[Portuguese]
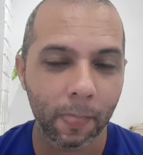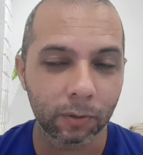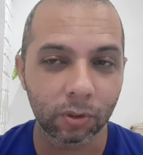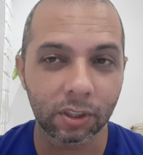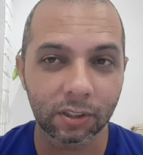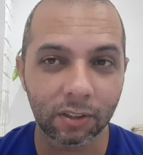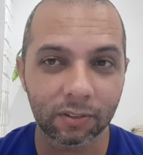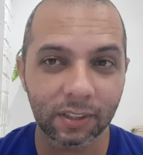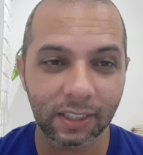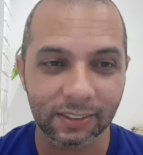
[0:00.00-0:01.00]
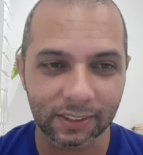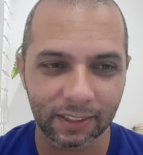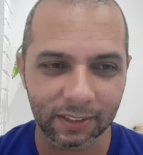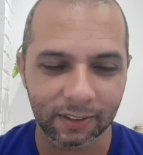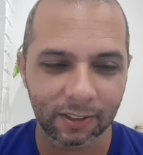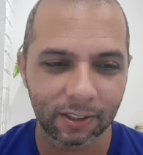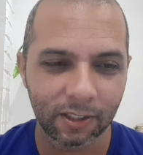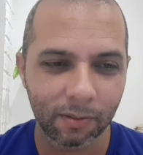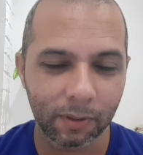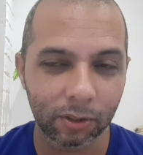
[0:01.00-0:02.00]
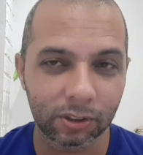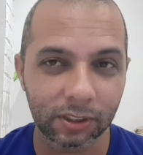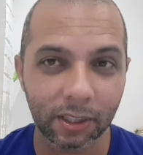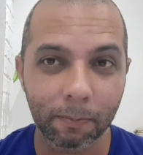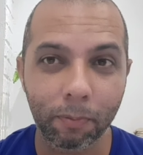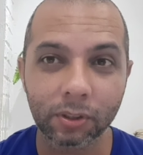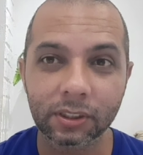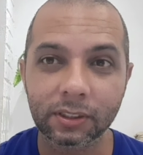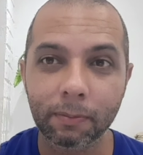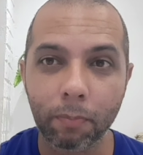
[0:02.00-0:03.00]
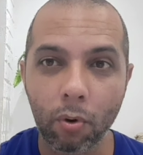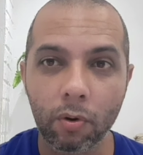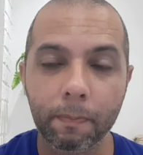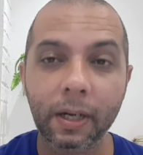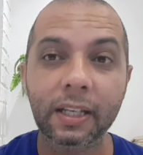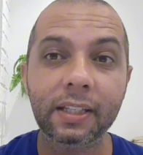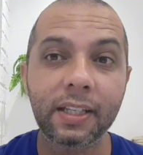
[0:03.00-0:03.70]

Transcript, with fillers: Eu estou tentando trazer uma notícia que possa ser boa para